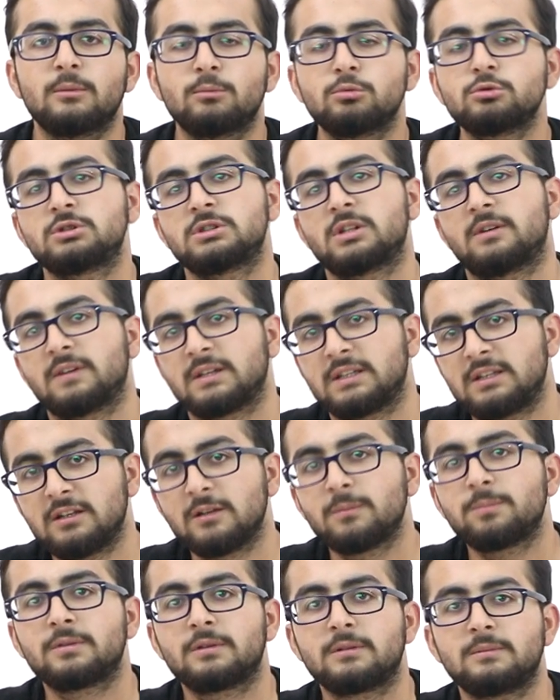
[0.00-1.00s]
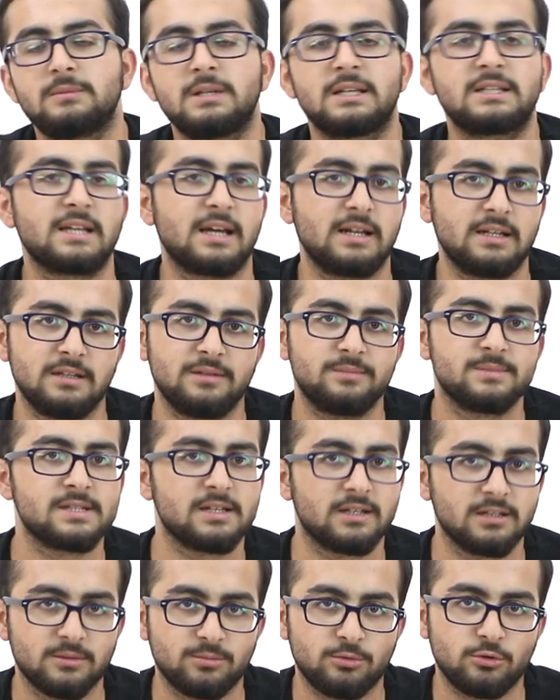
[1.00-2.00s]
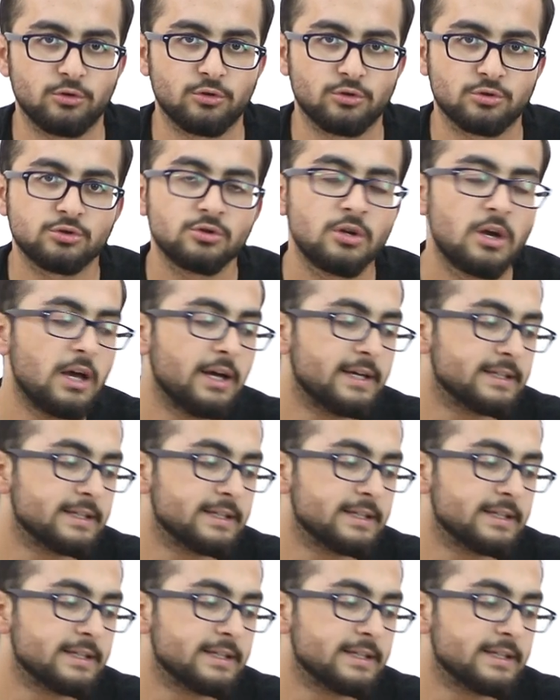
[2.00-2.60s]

bu sınava girip yeterliliğimizi alabiliyoruz.